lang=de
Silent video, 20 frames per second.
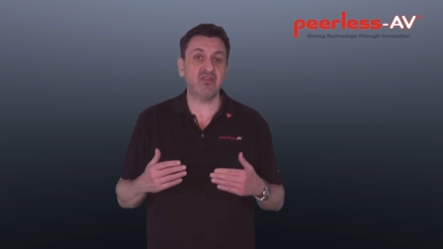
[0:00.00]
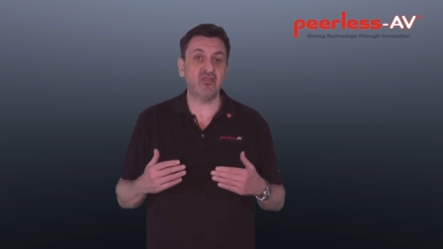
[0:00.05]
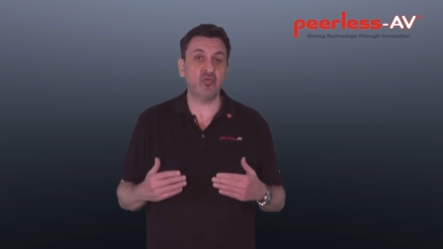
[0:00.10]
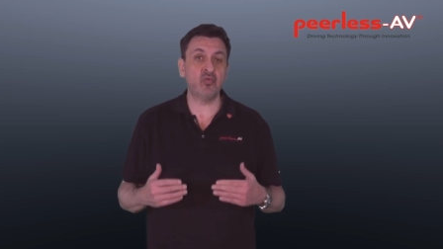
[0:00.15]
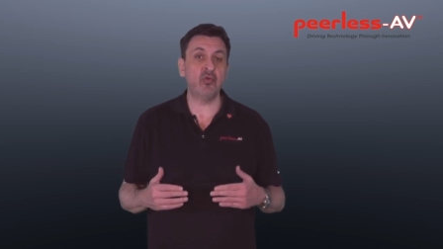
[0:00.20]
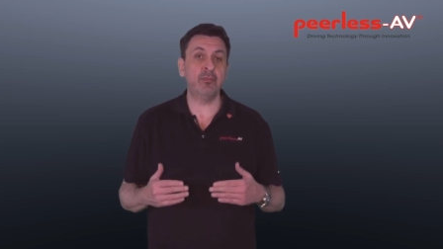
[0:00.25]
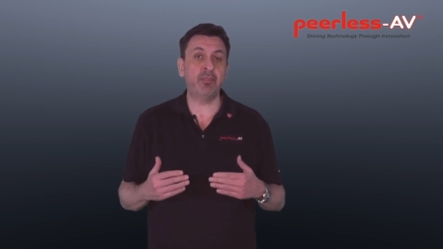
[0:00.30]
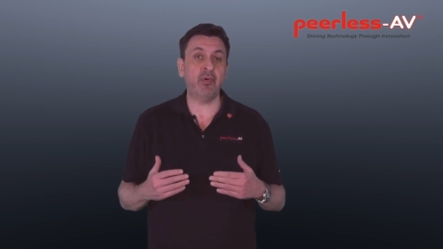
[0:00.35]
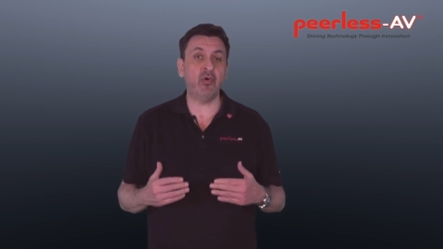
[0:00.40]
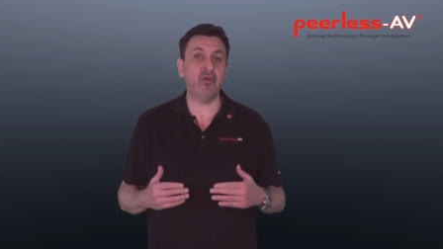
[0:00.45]
zu
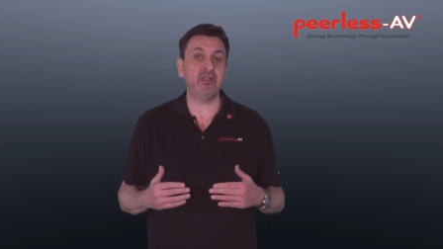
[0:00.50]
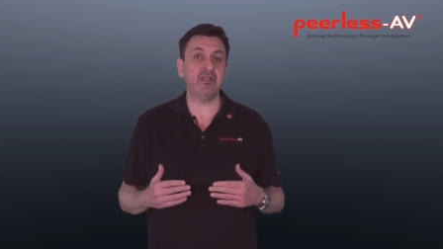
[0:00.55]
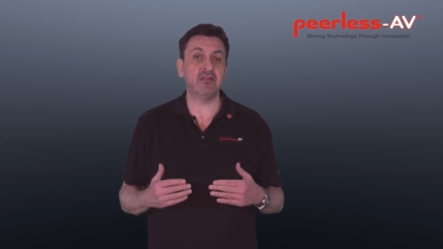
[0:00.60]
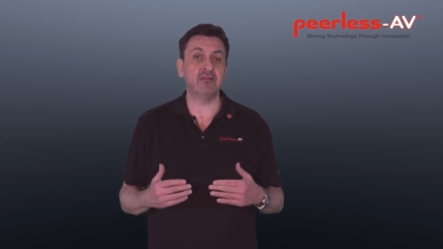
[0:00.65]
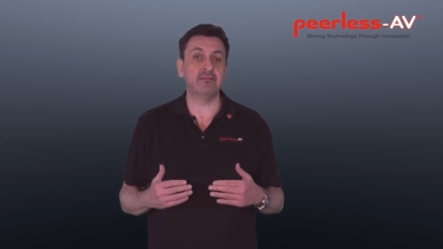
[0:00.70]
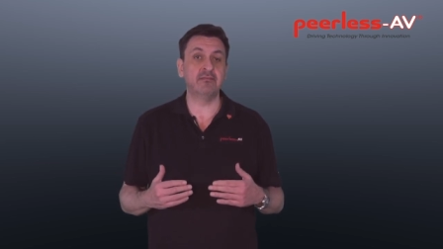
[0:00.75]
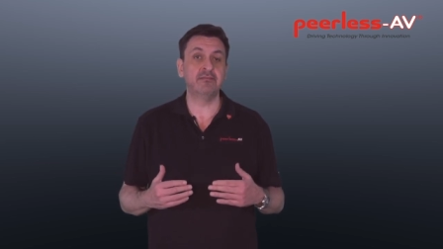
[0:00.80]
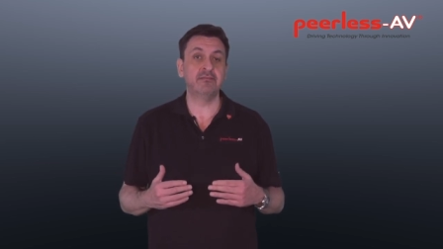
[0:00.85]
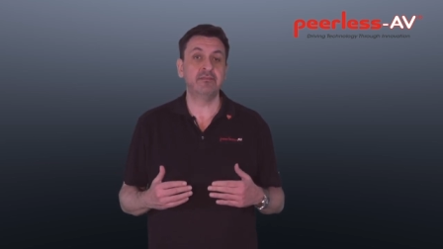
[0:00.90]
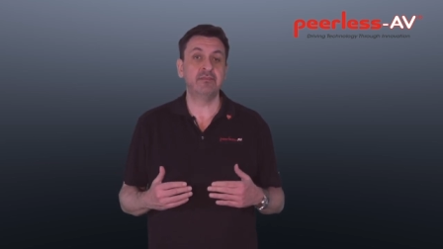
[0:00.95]

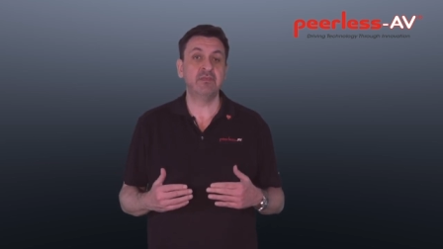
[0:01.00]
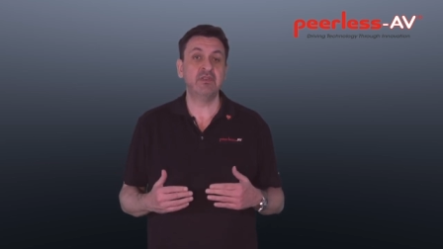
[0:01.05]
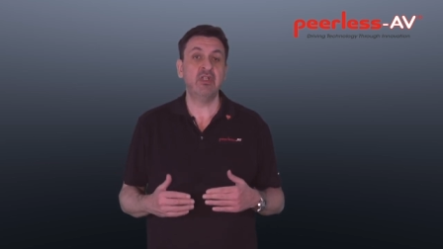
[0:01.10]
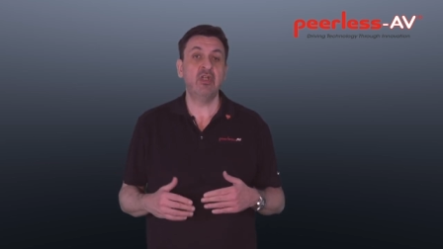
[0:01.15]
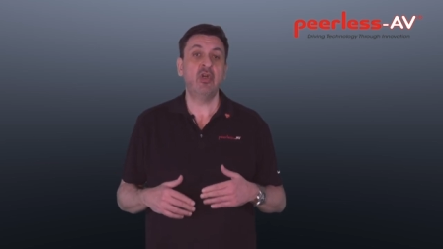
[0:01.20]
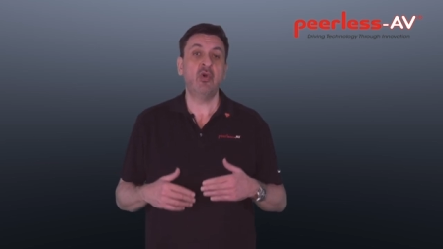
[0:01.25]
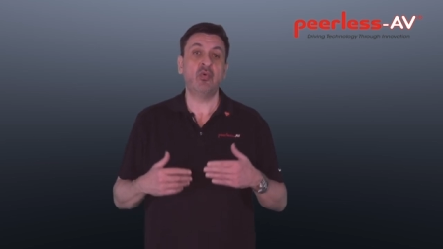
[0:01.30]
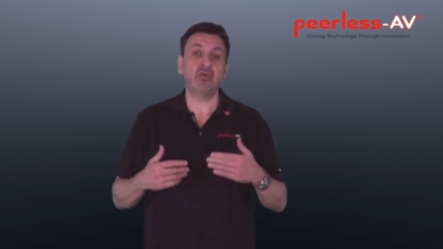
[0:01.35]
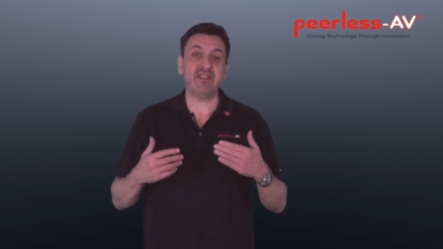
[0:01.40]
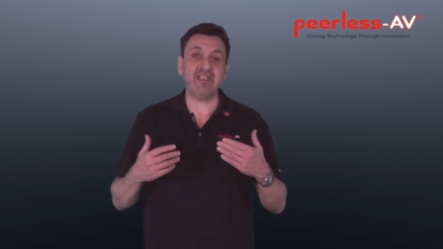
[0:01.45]
Gebäuden,
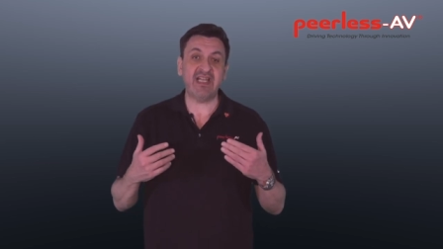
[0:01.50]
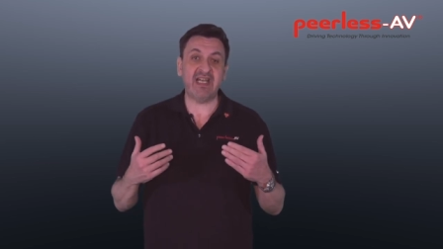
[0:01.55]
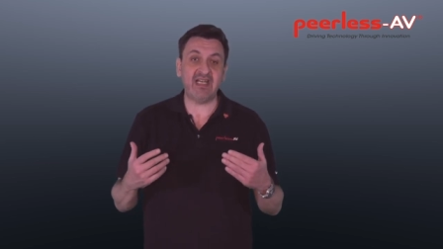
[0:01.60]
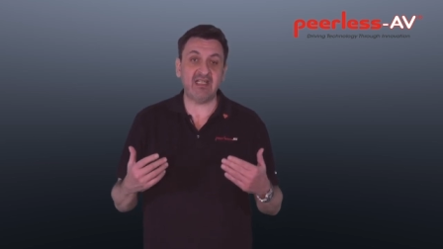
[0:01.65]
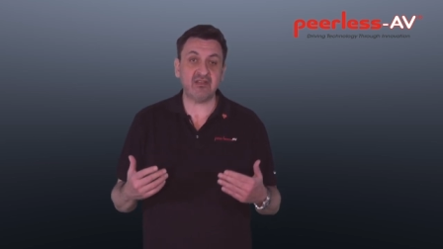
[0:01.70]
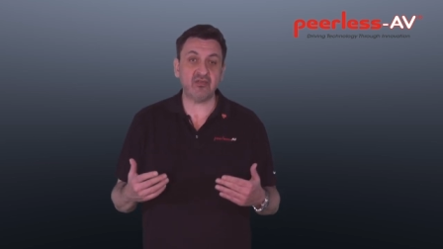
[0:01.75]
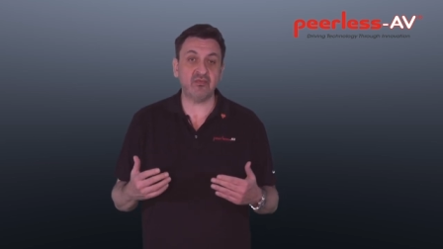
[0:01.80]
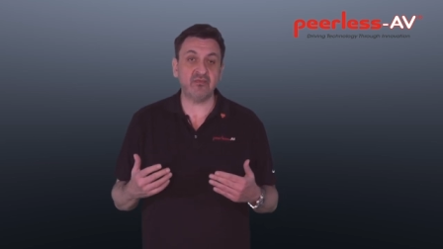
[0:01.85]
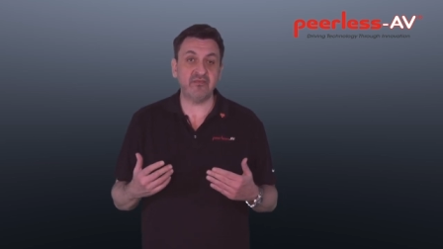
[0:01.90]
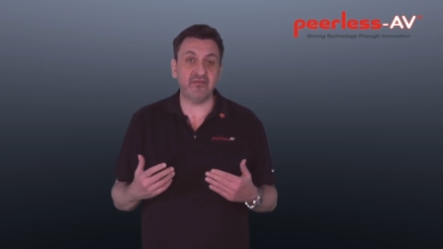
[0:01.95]
und die
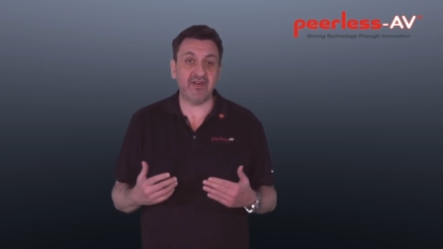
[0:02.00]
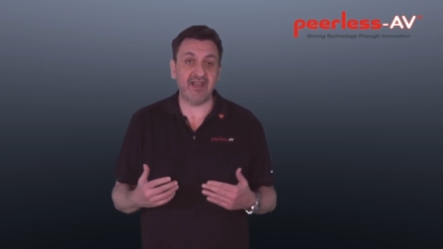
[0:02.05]
Art und